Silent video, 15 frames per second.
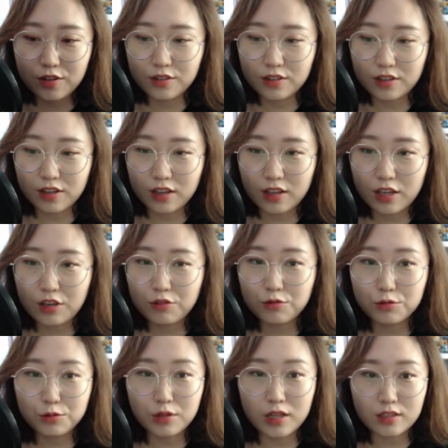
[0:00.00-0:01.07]
이렇게
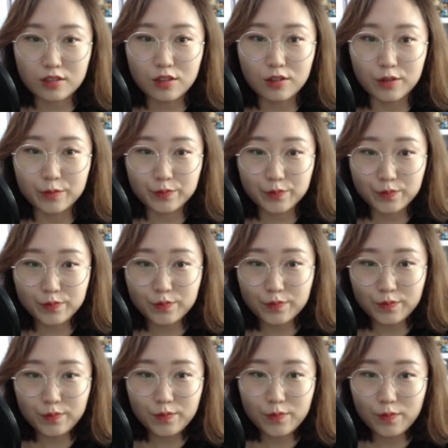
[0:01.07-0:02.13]
키우고 나서
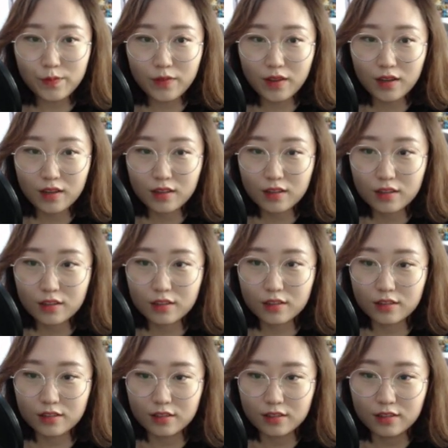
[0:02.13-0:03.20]
그
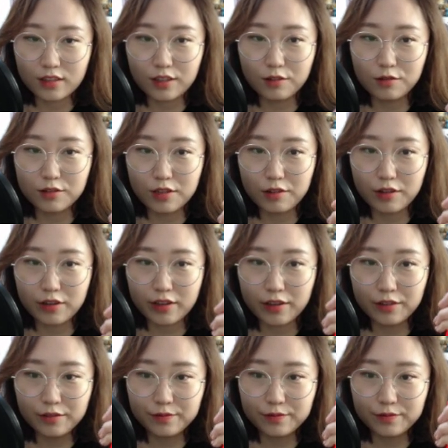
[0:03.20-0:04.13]
이걸로 사용할게요.